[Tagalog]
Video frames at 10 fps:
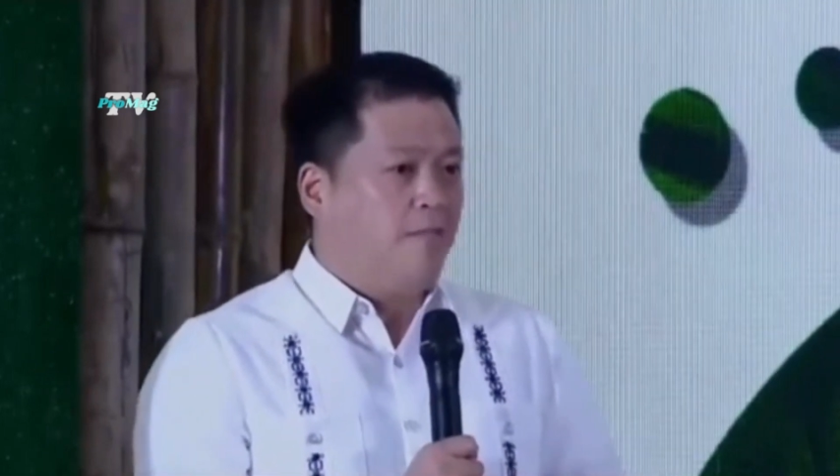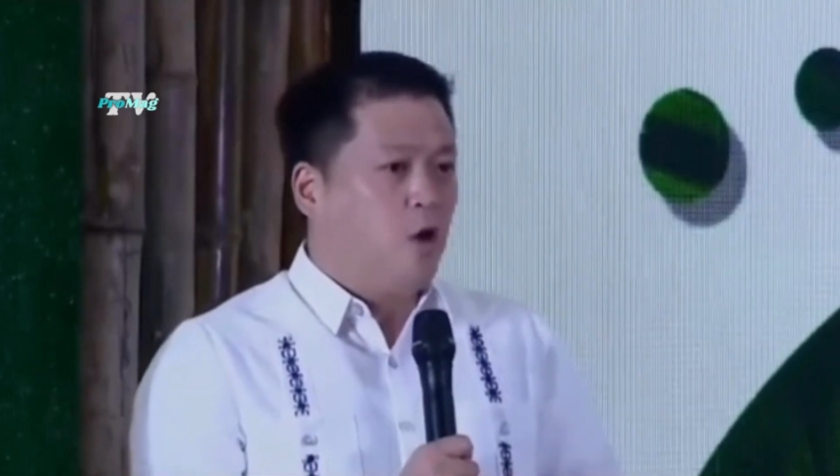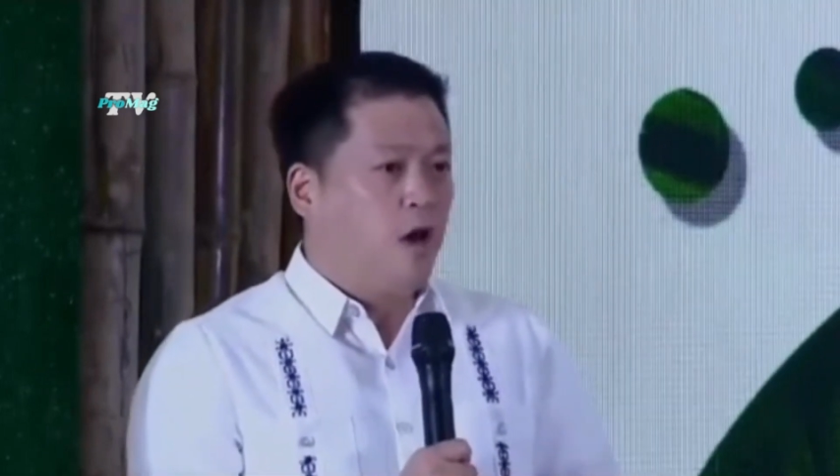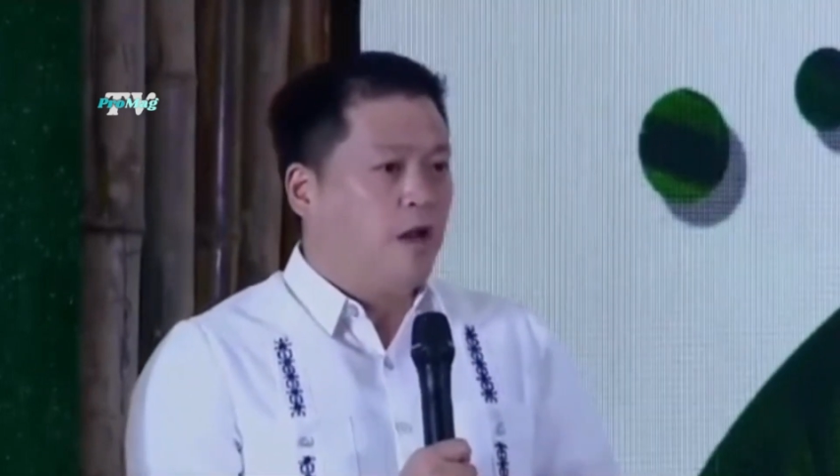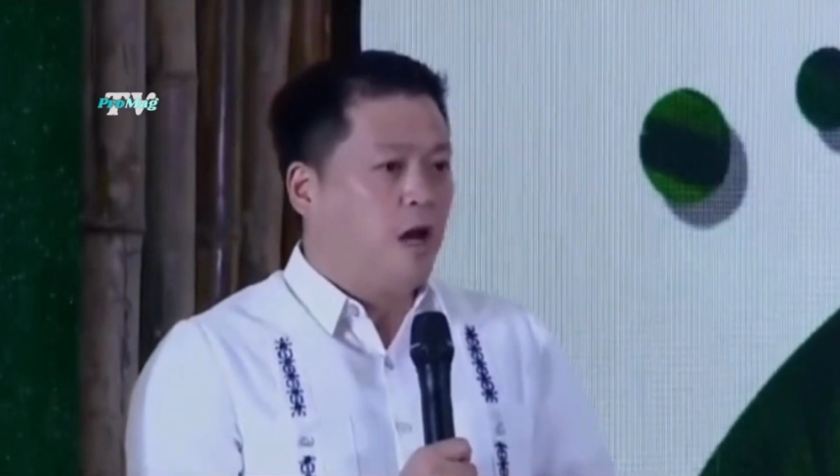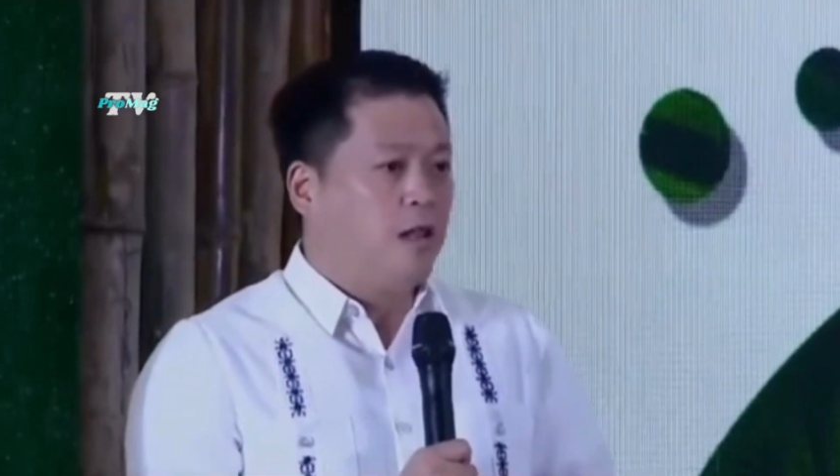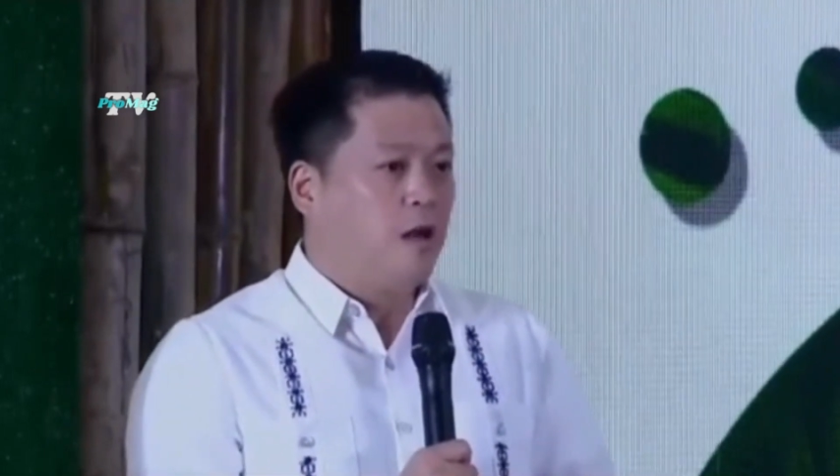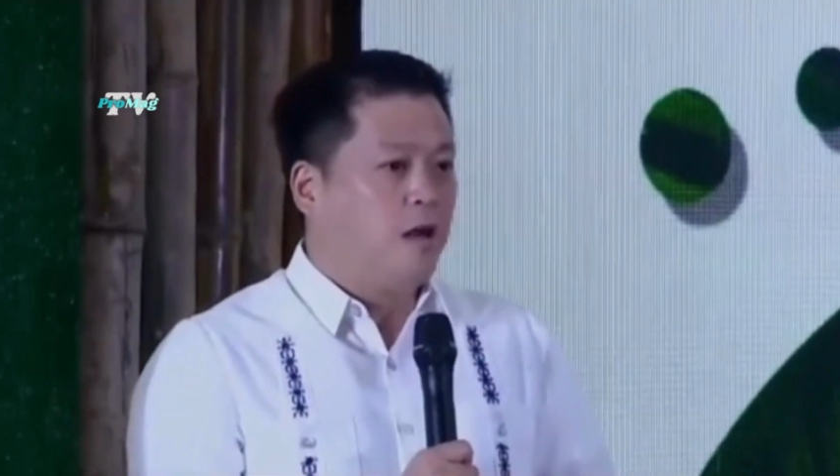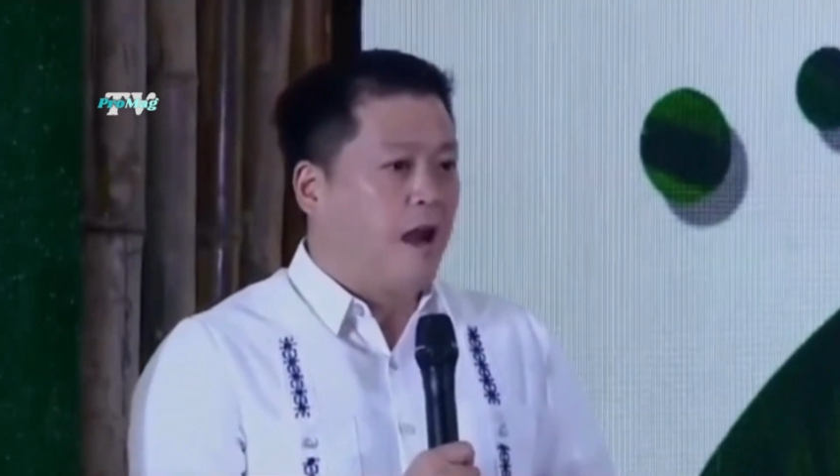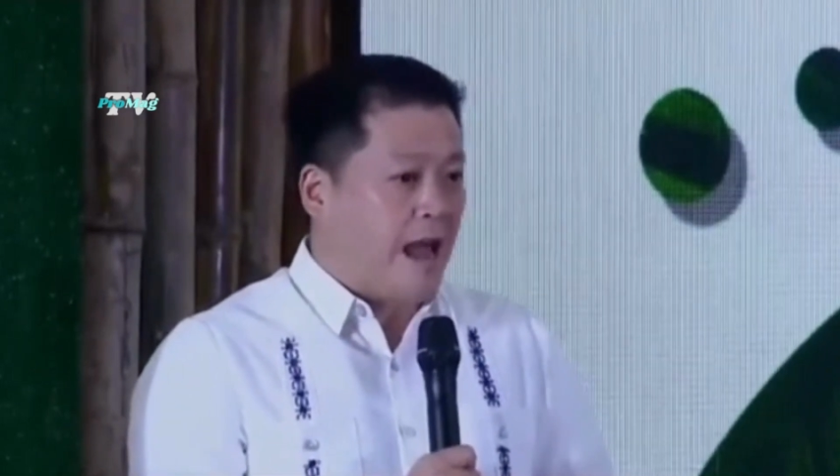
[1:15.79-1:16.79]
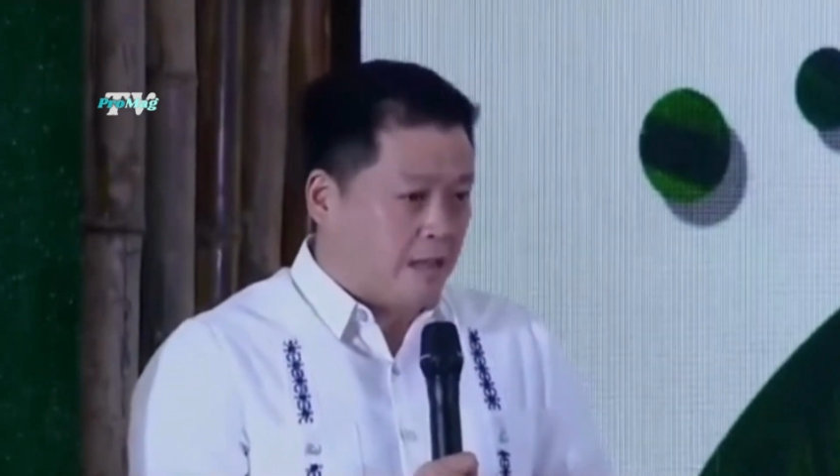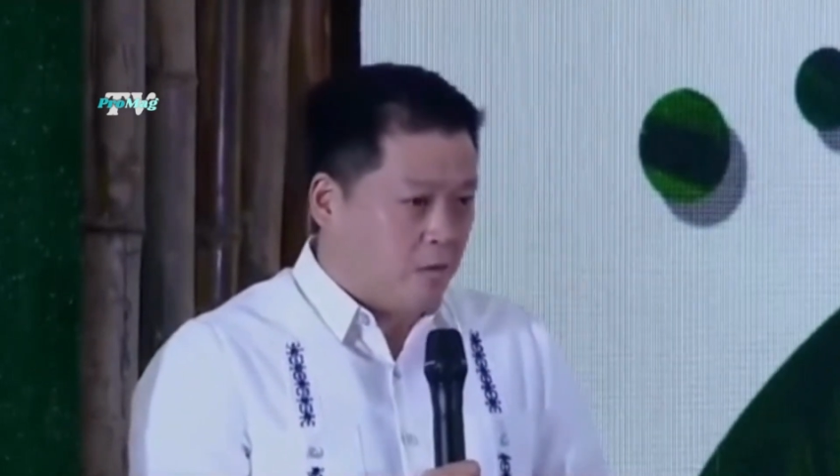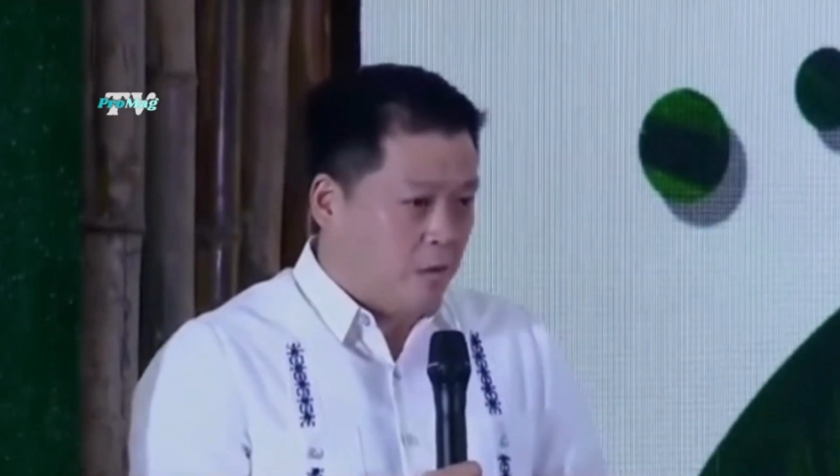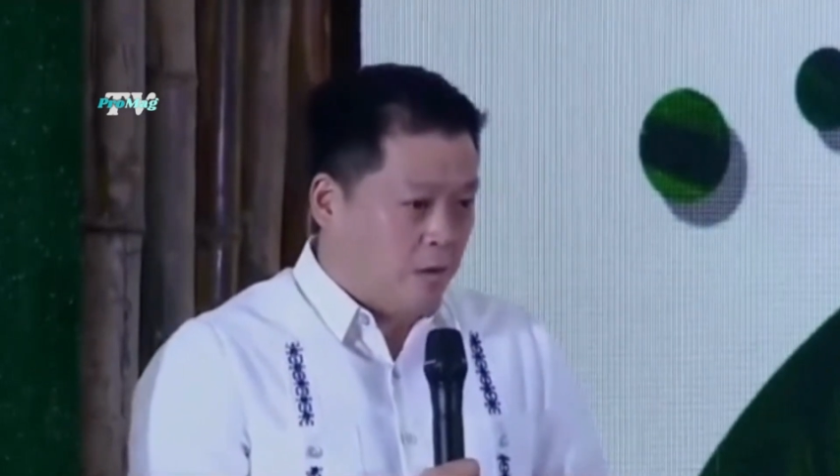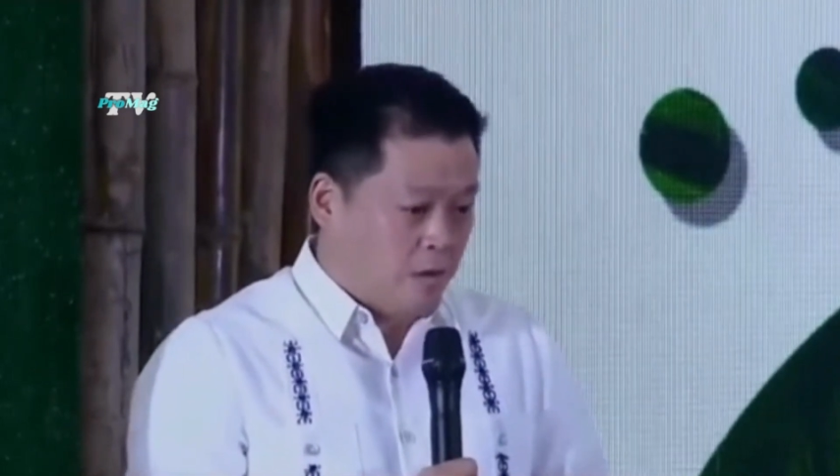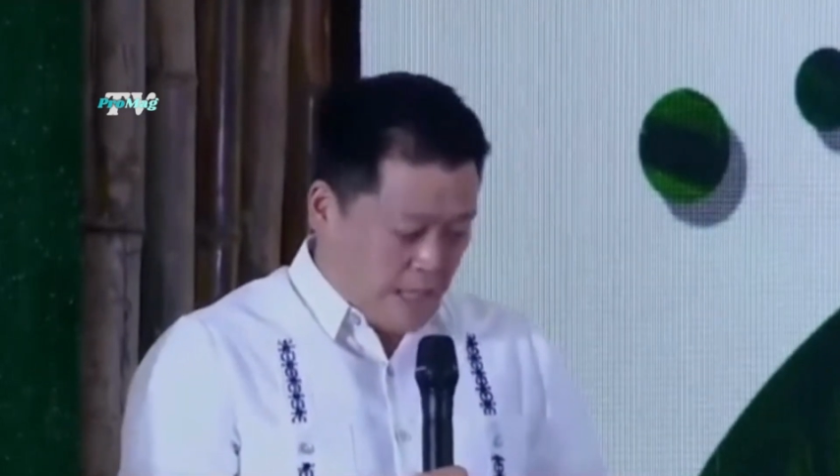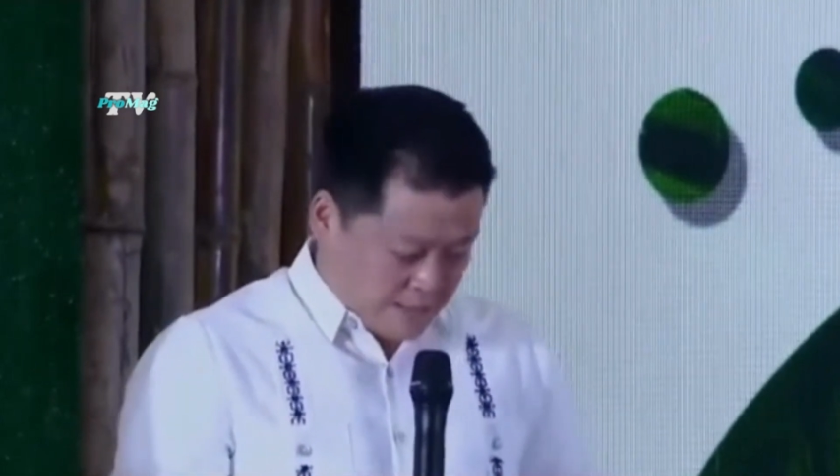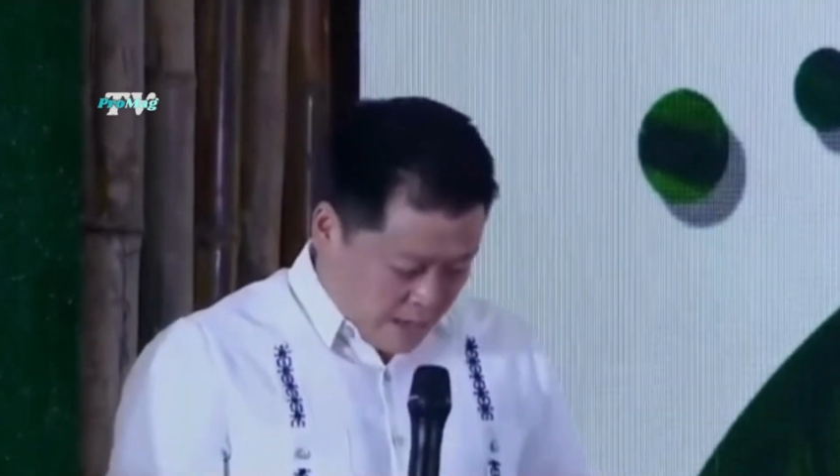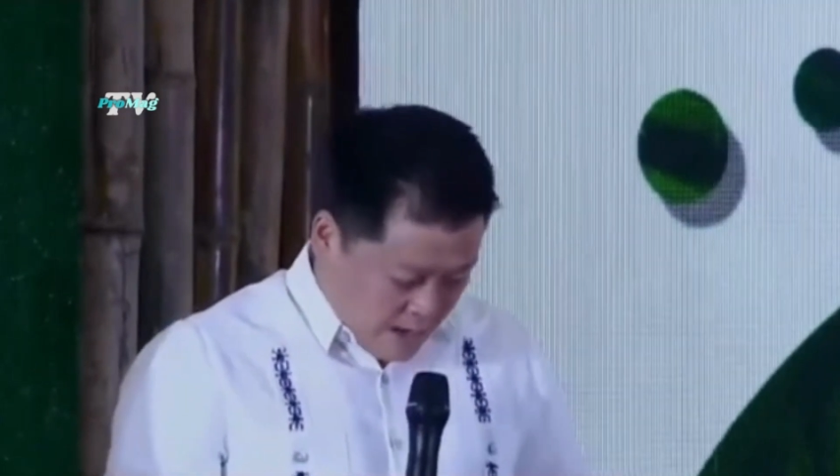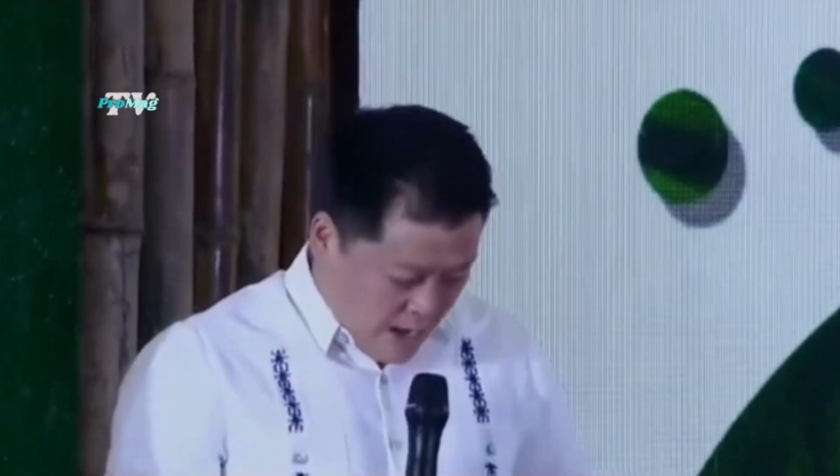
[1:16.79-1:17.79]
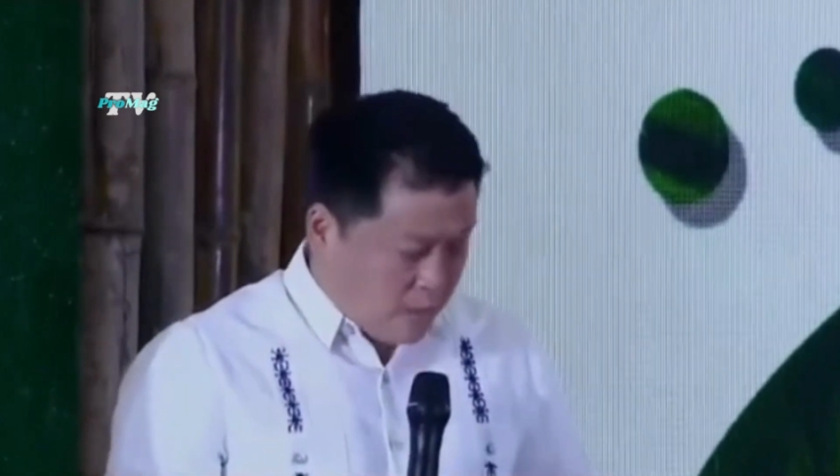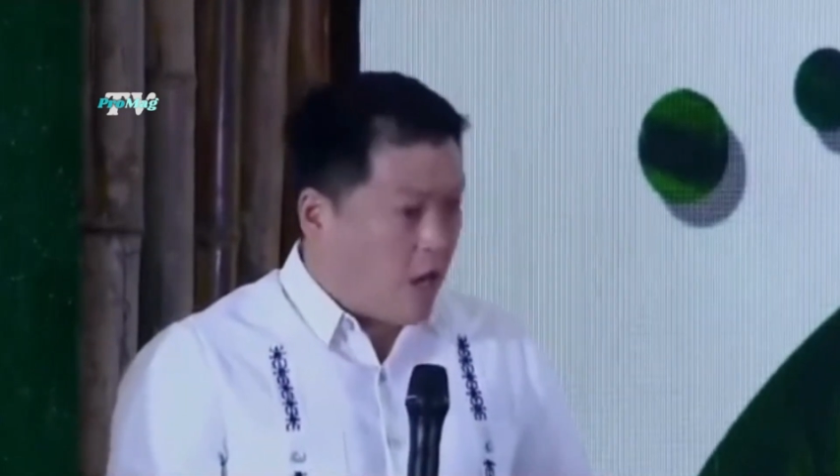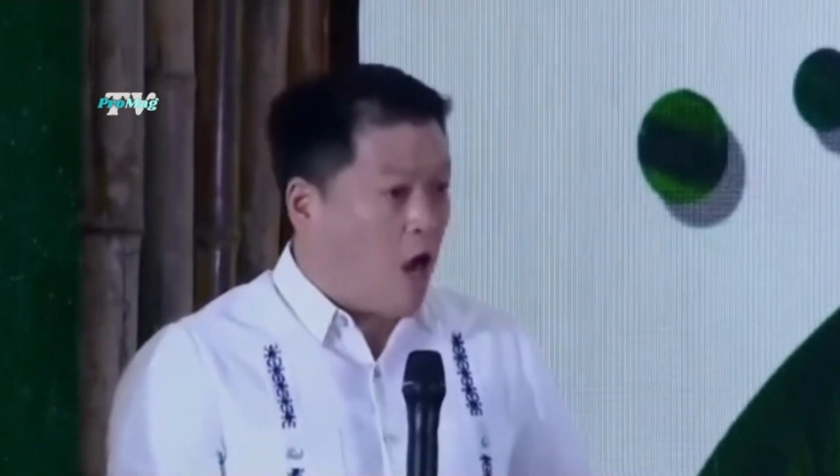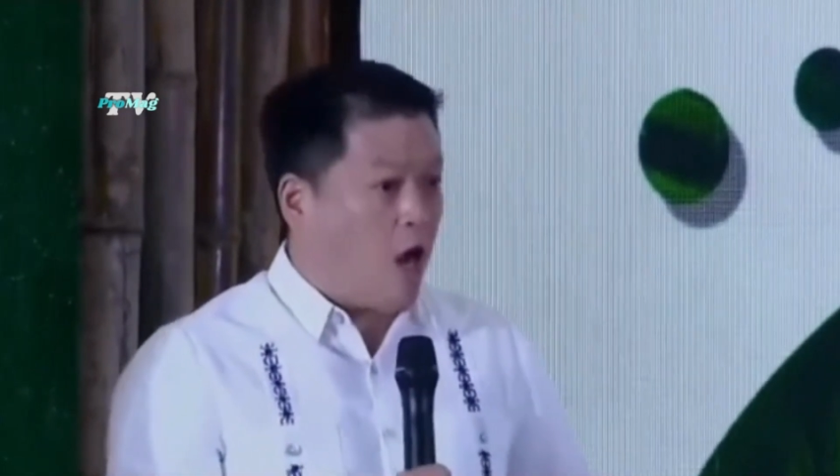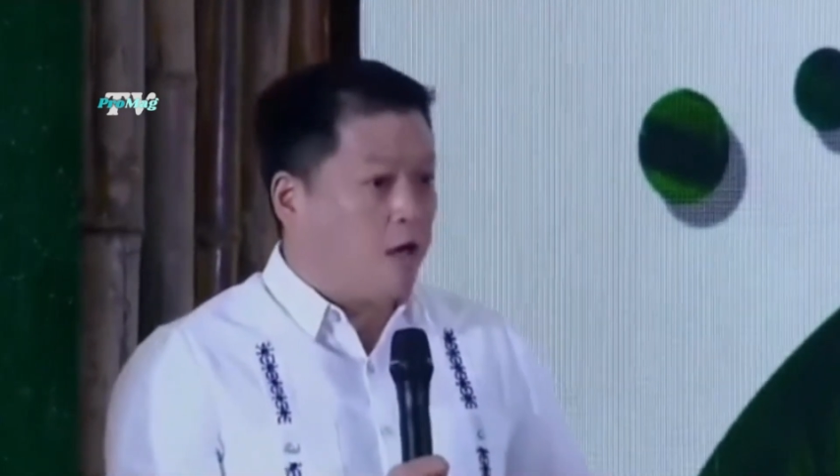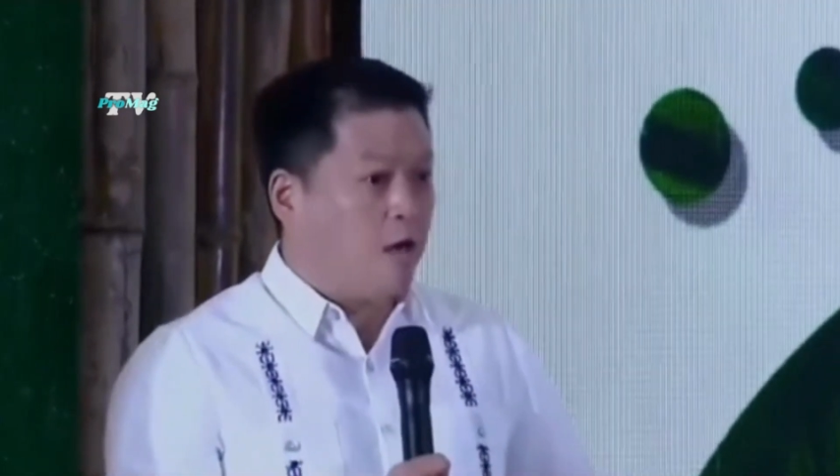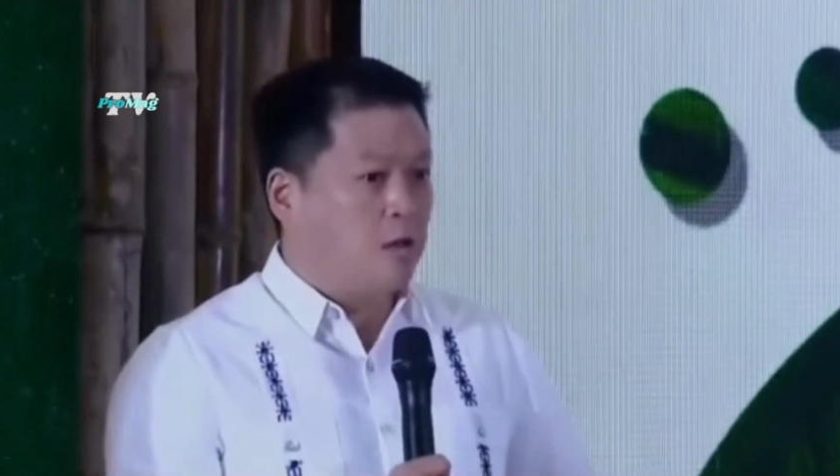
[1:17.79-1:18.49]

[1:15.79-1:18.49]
give you another grant that's around